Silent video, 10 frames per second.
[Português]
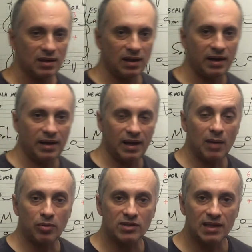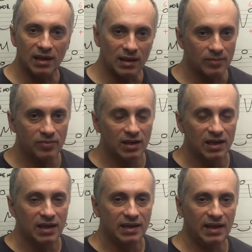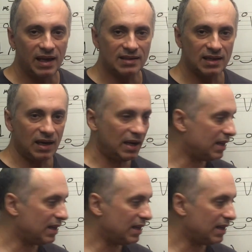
é, após dela. E essa,